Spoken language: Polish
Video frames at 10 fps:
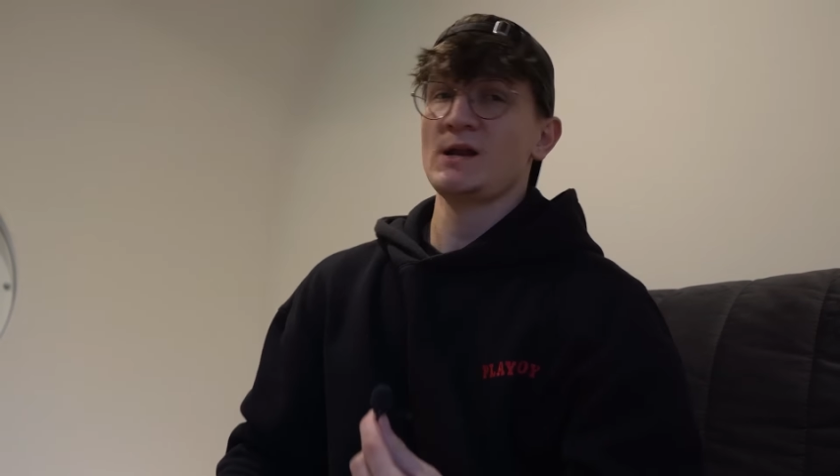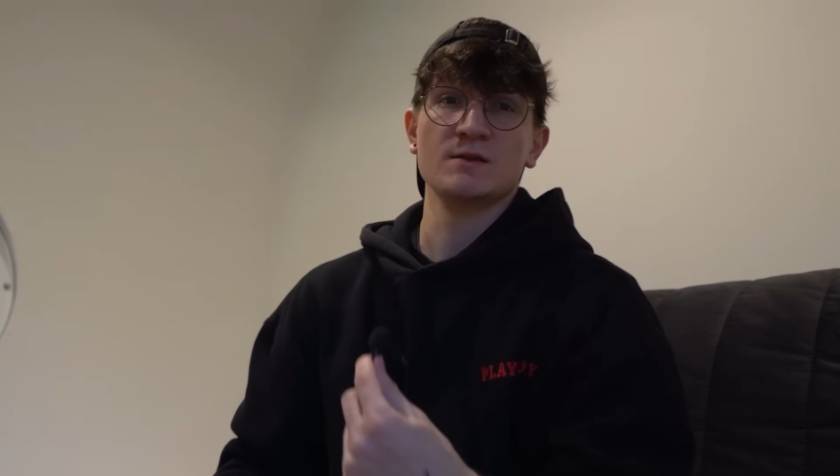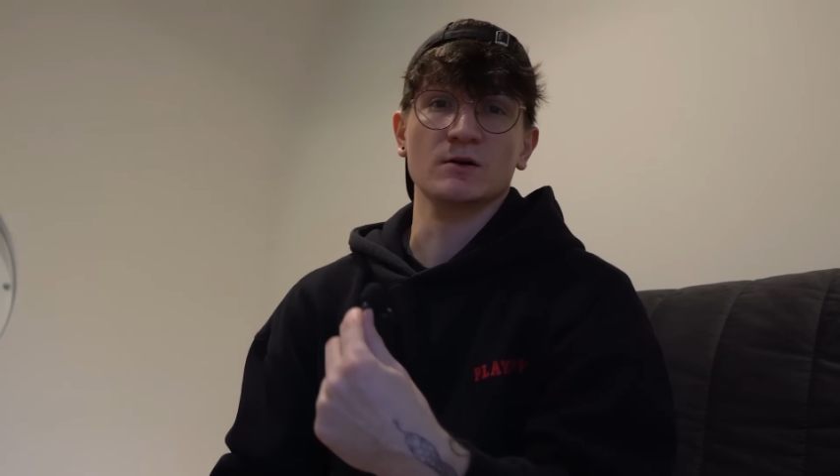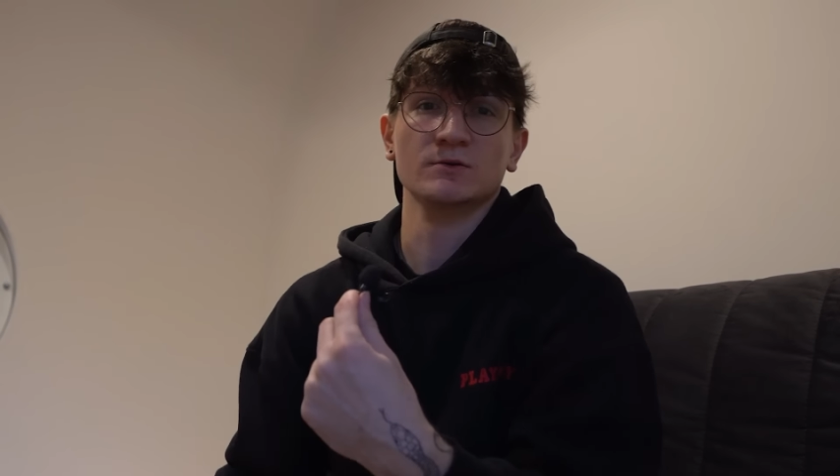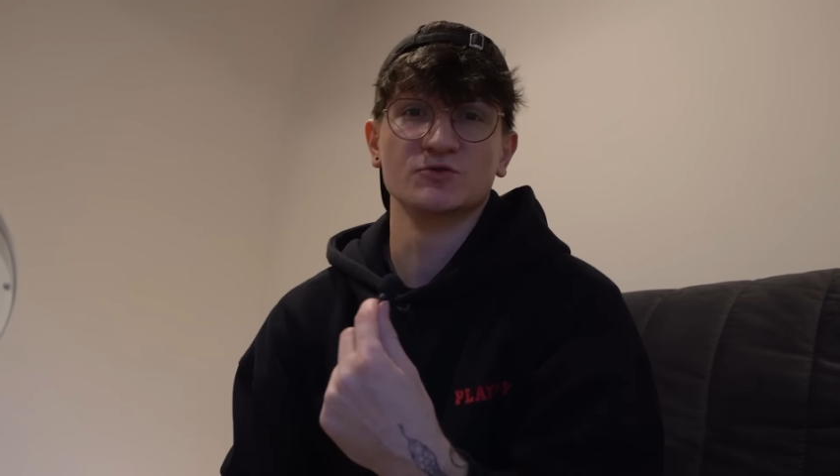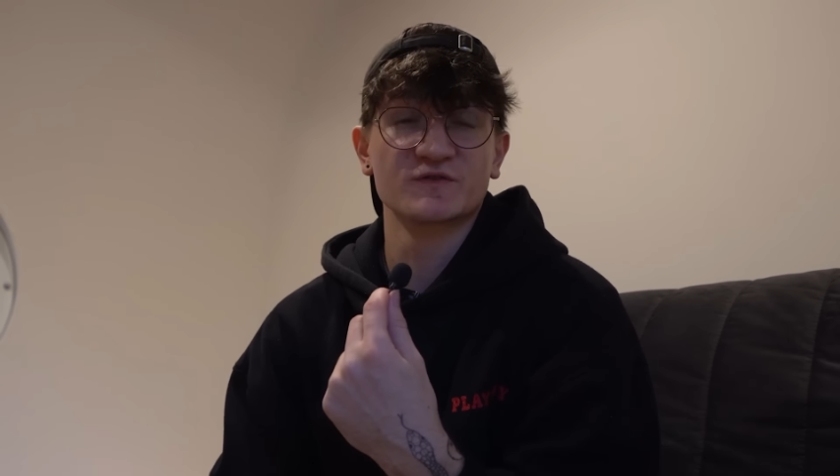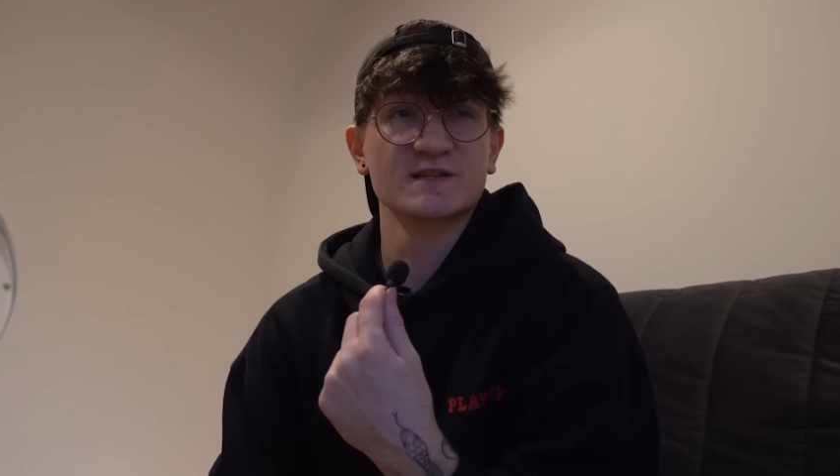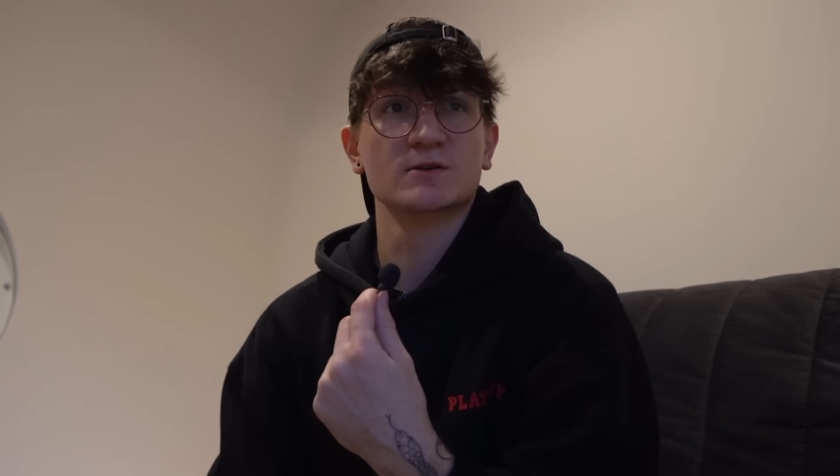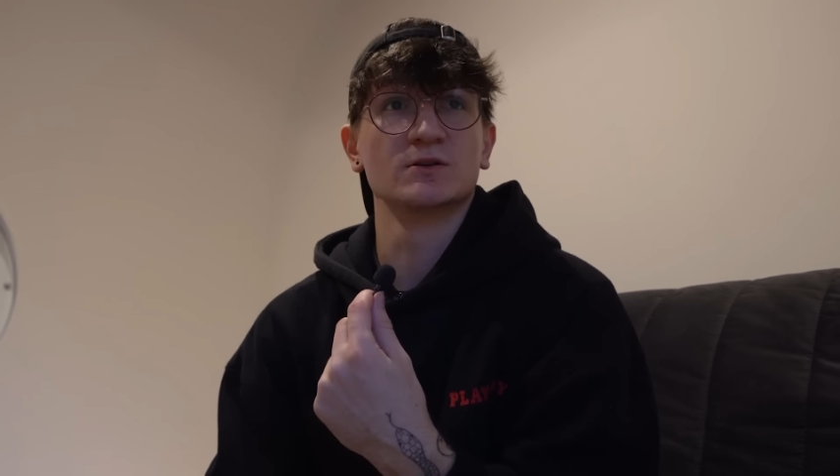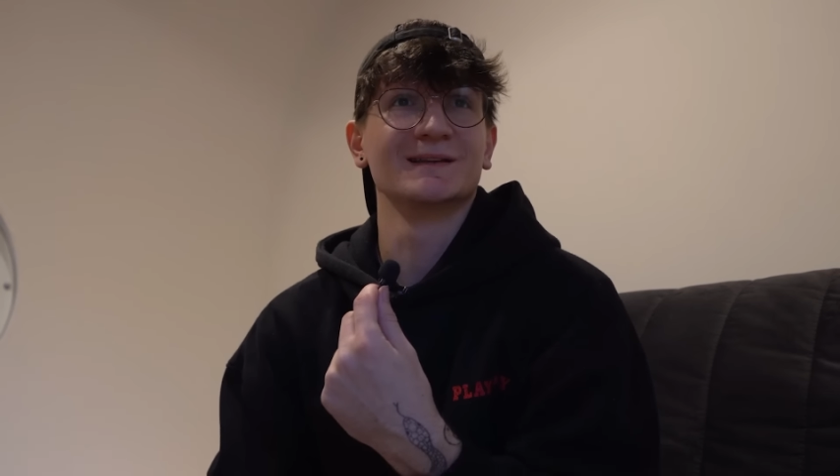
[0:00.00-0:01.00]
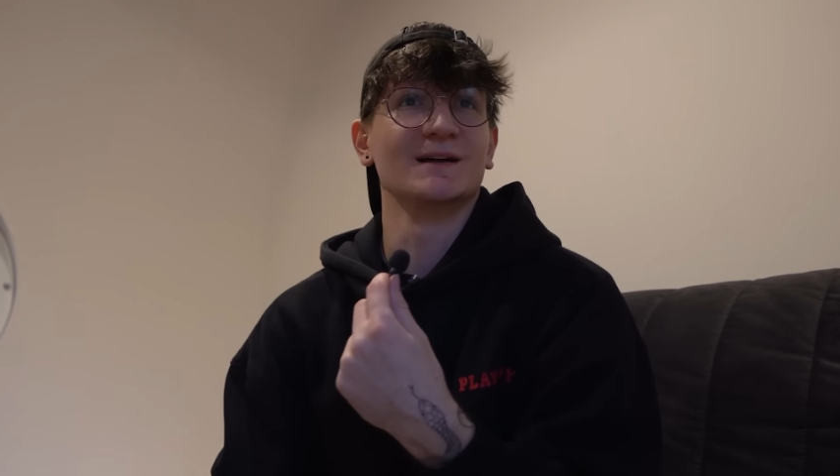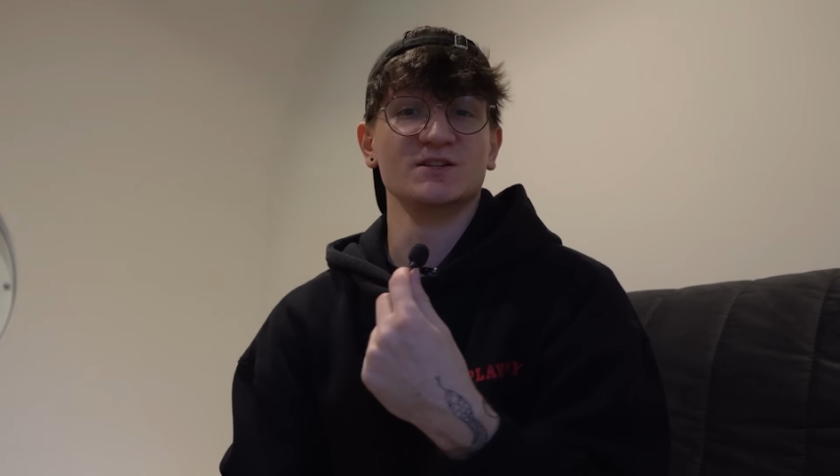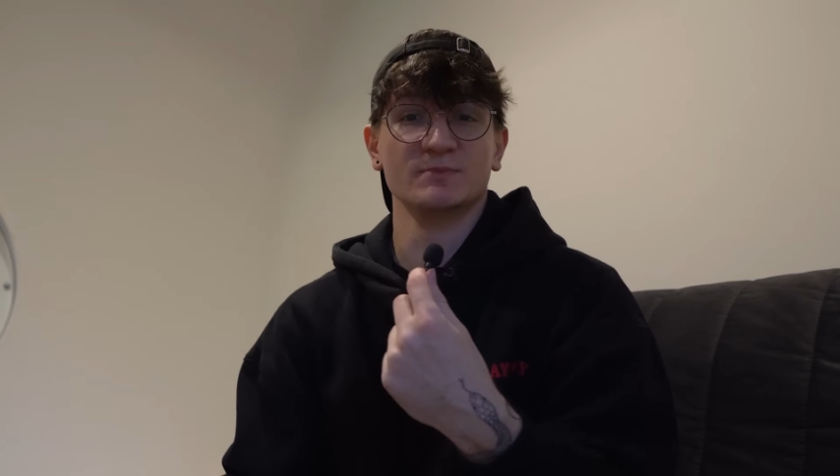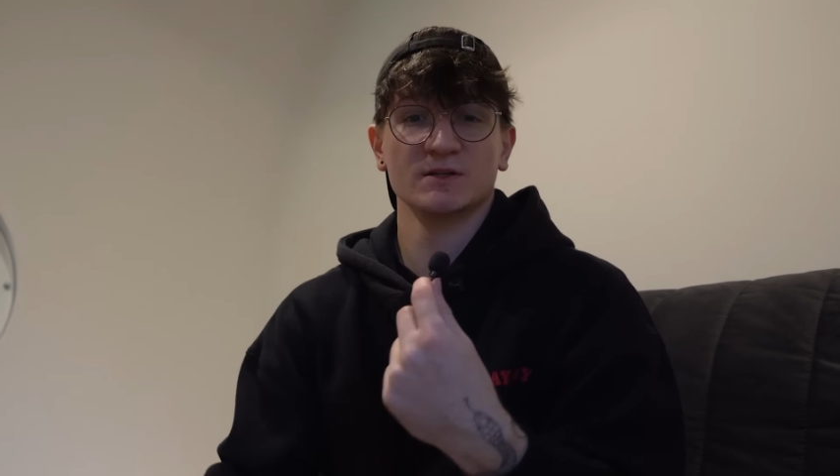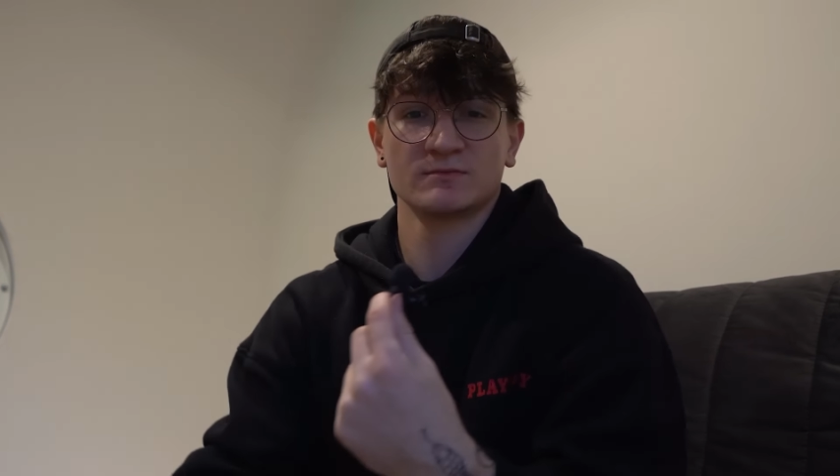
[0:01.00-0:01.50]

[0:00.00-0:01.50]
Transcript: ale no, już wszystko dogadaliśmy.